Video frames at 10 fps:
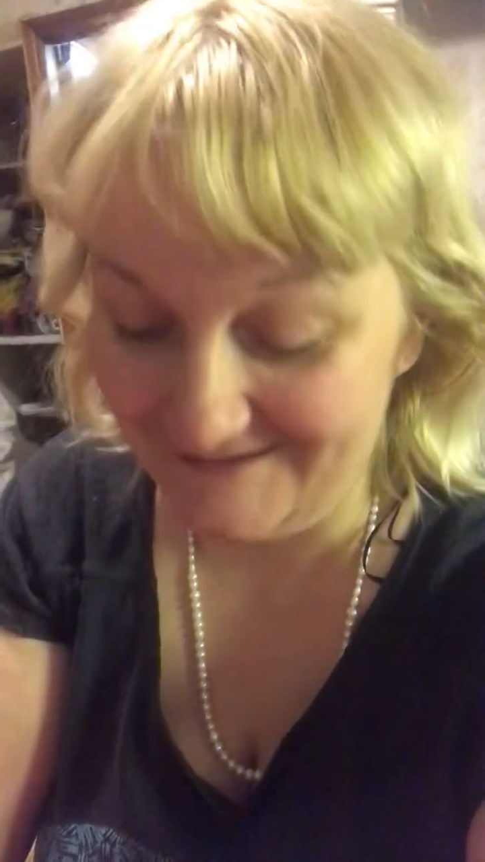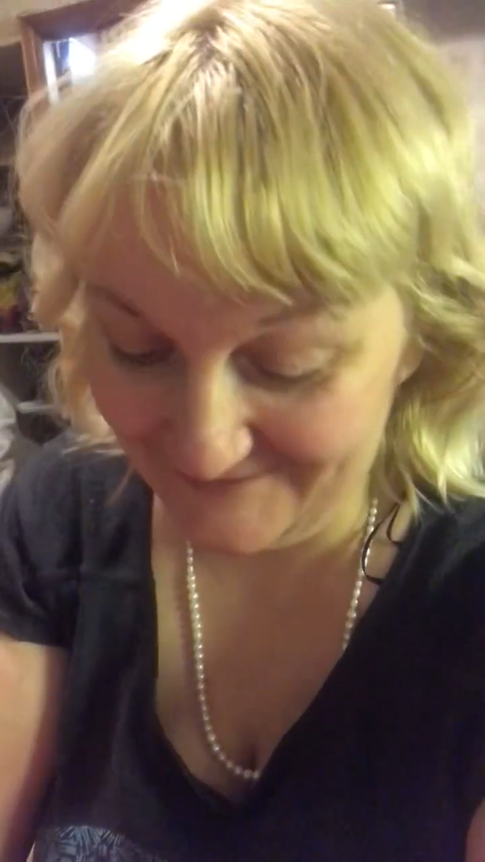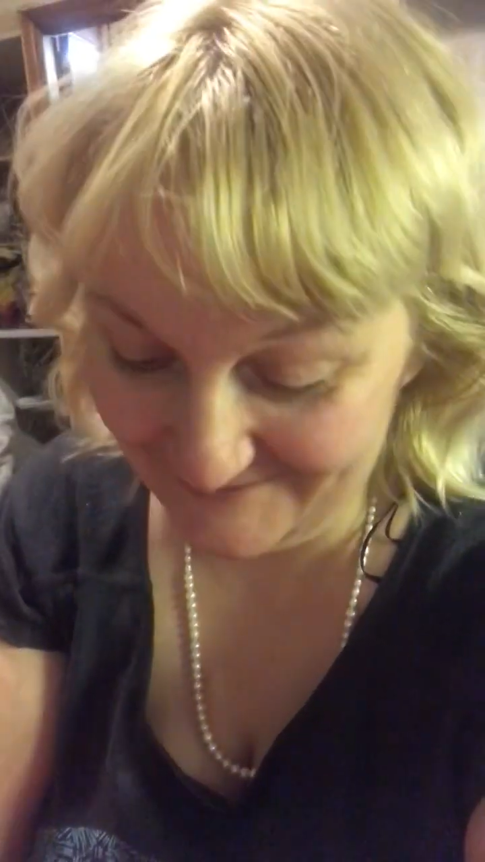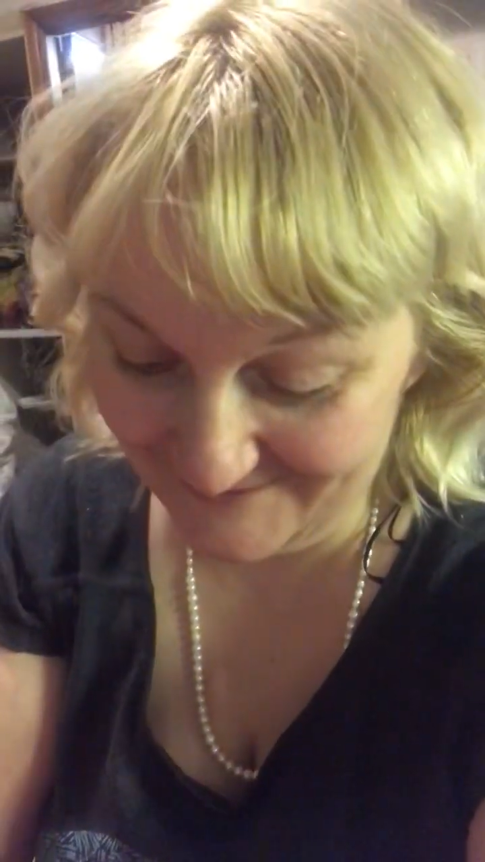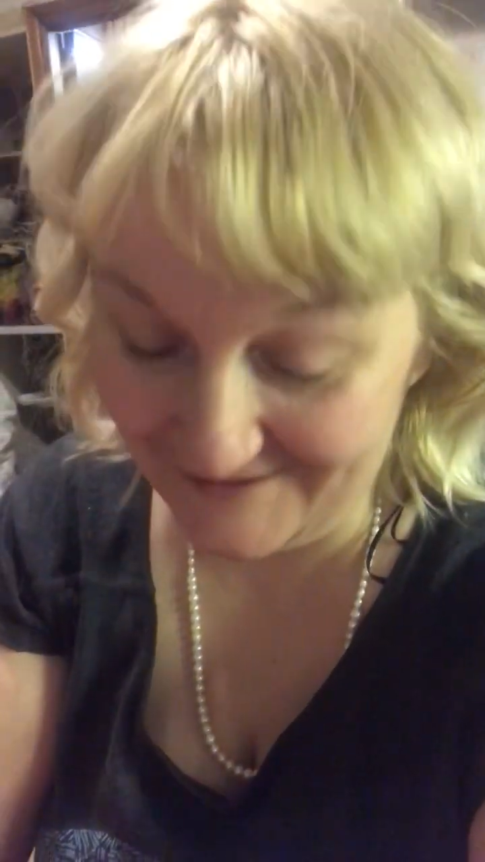
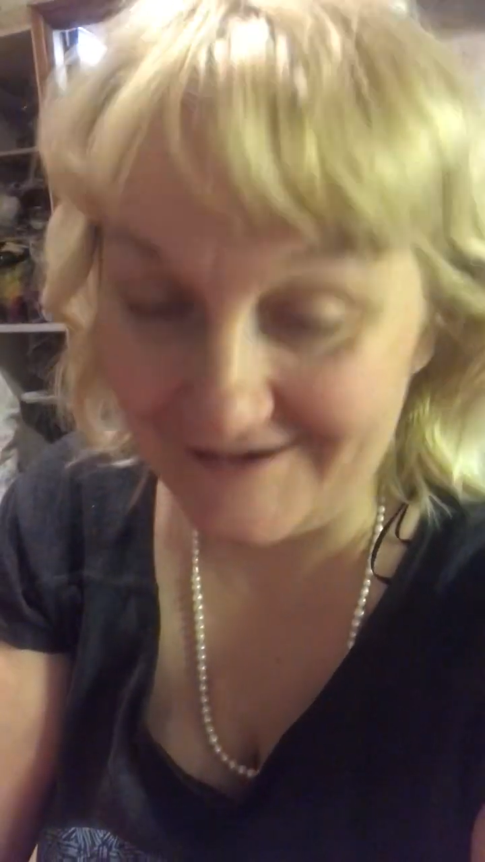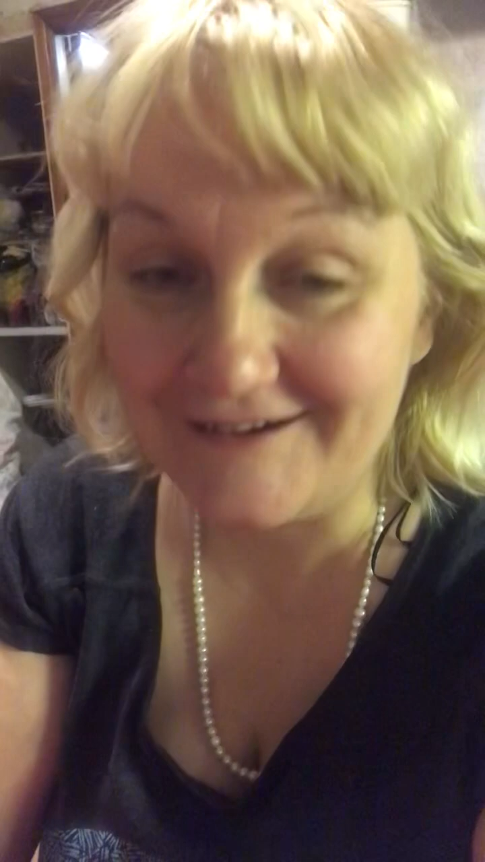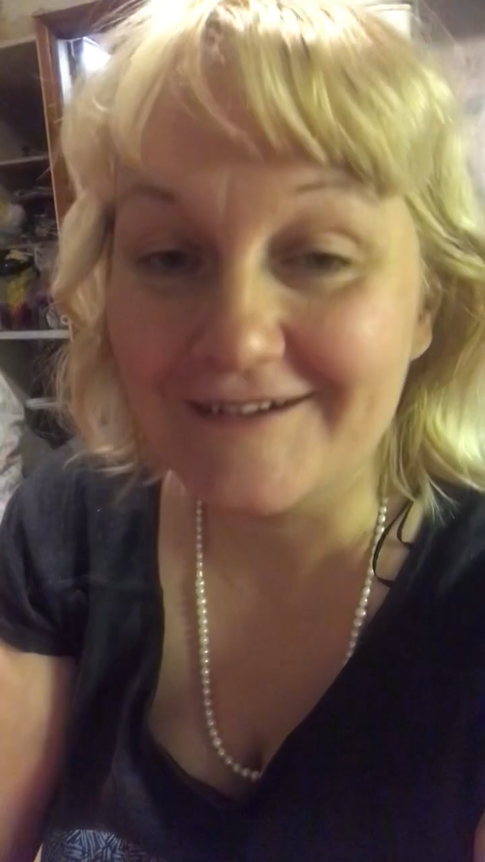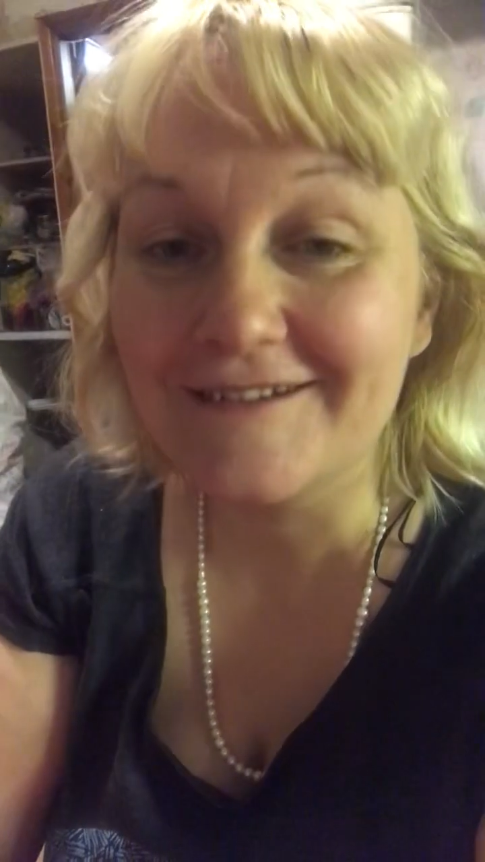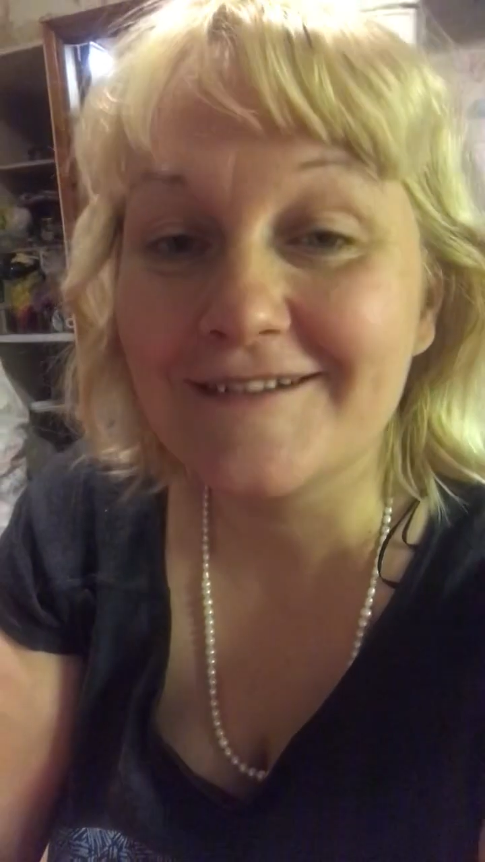Вот
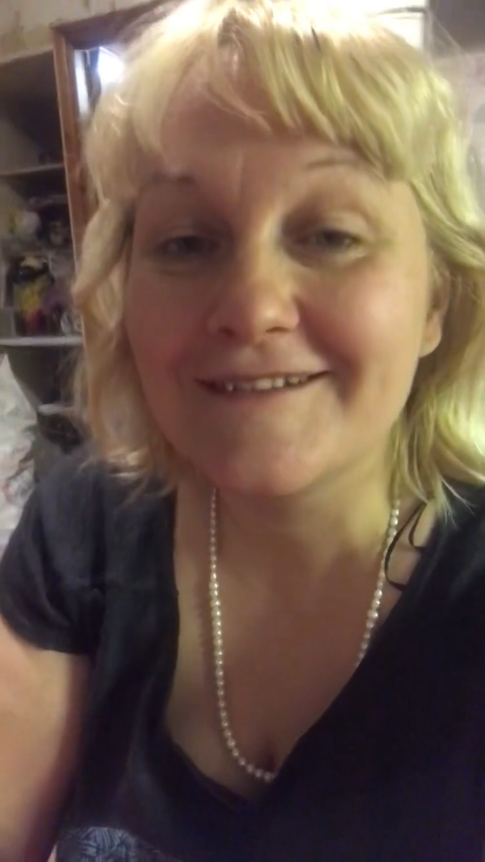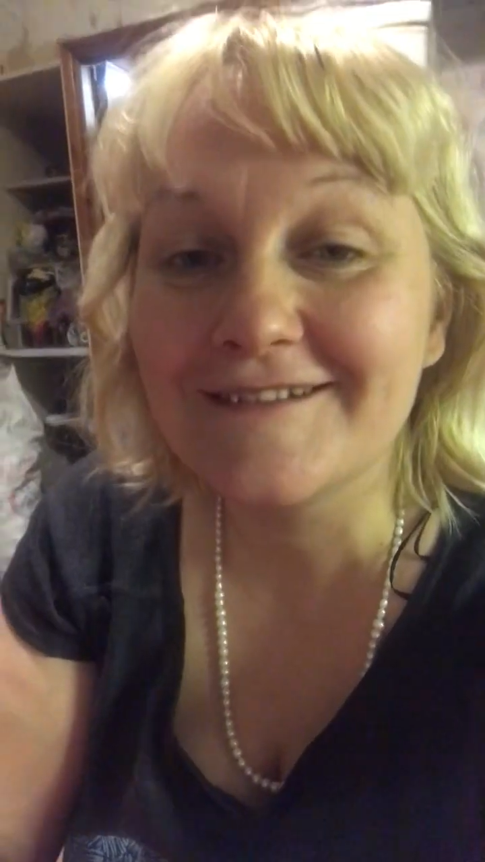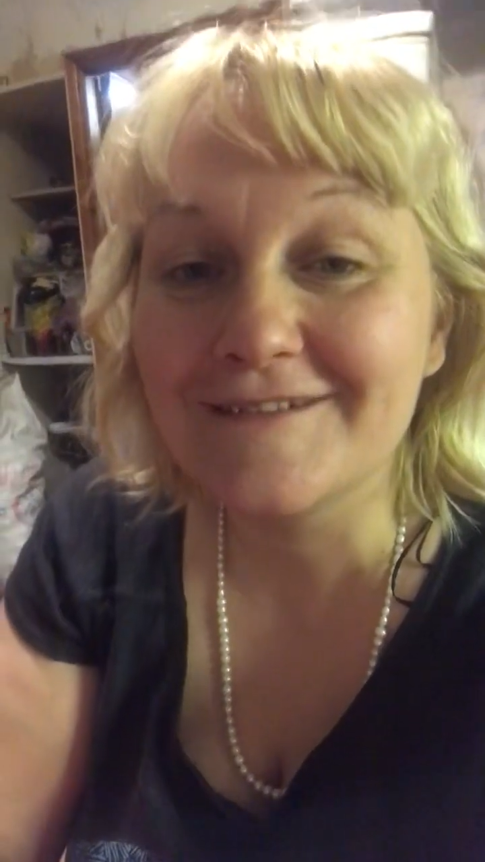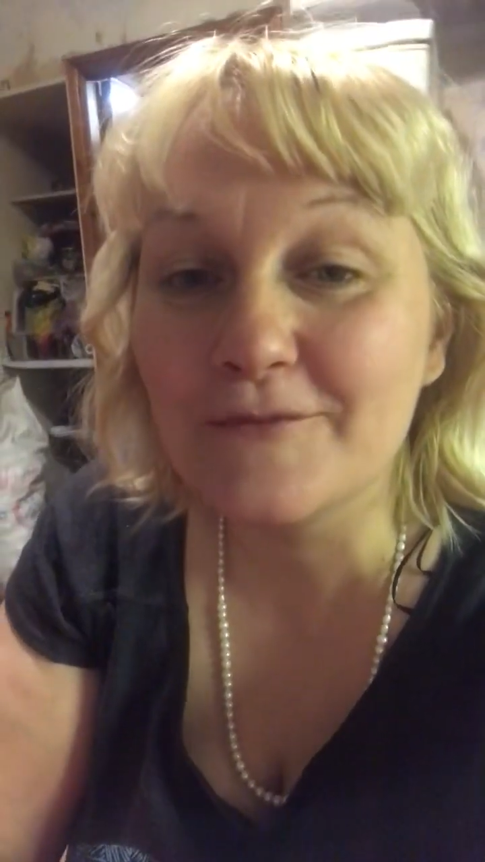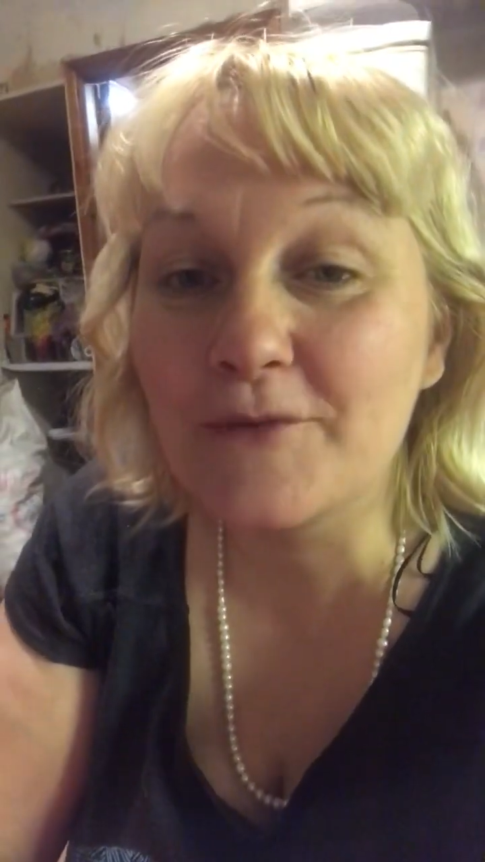так.
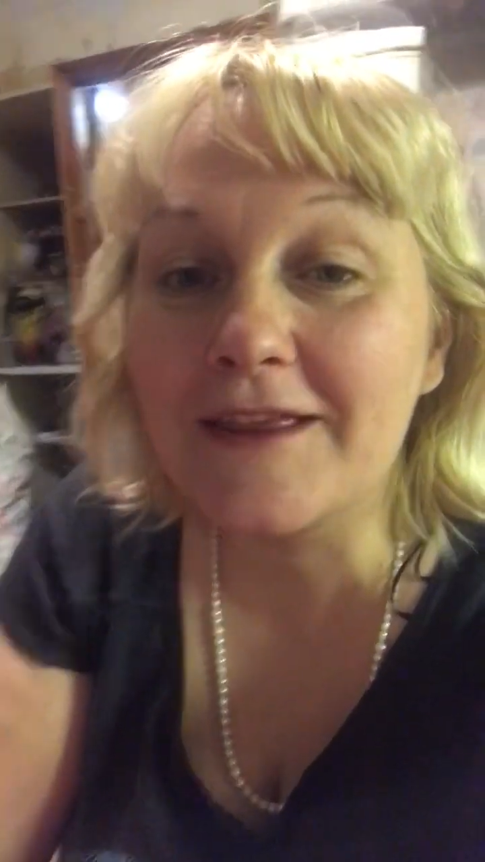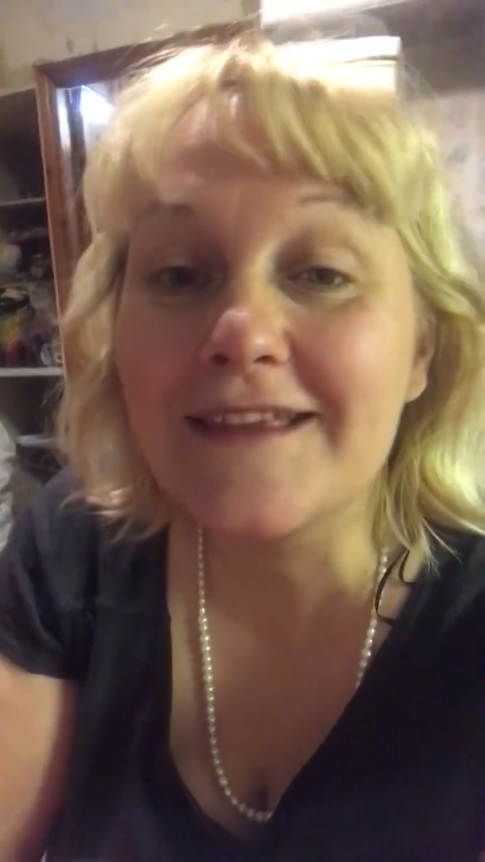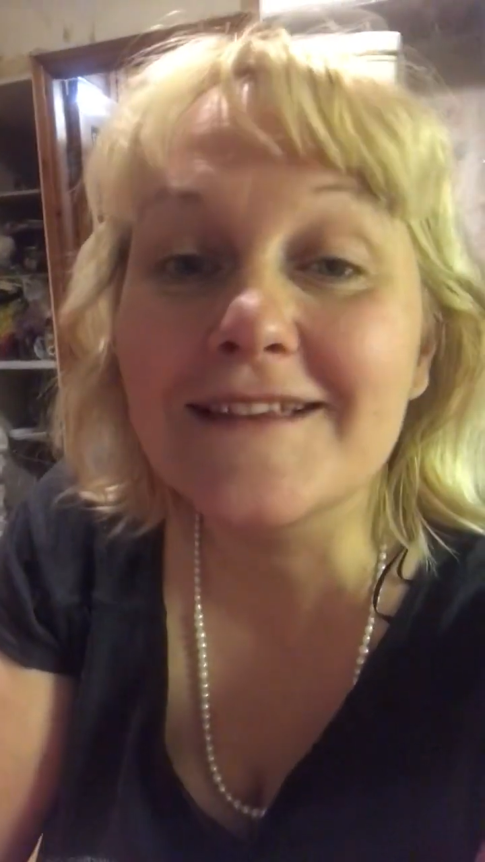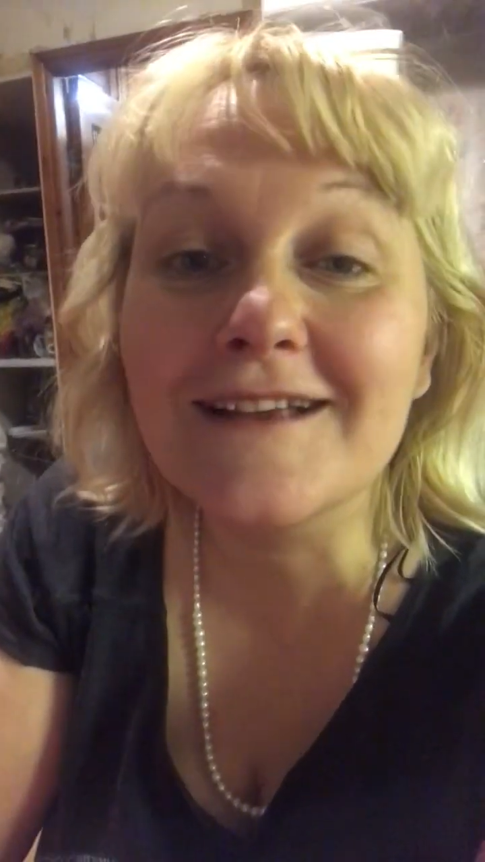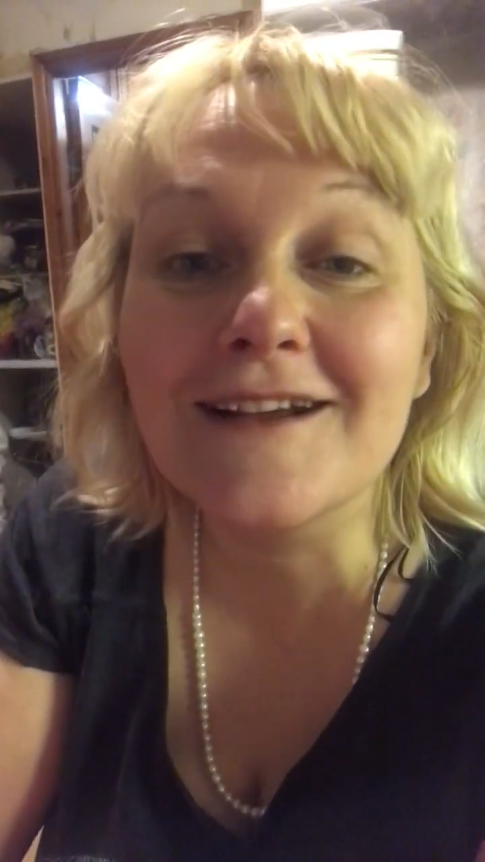У меня
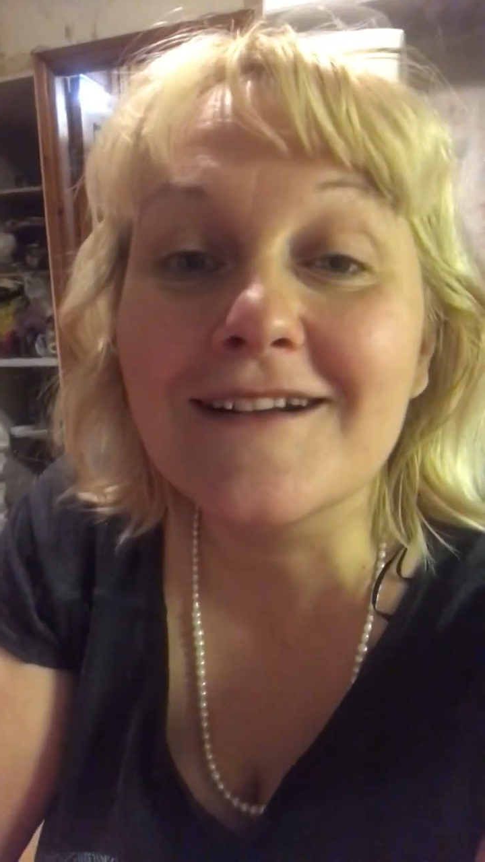нет как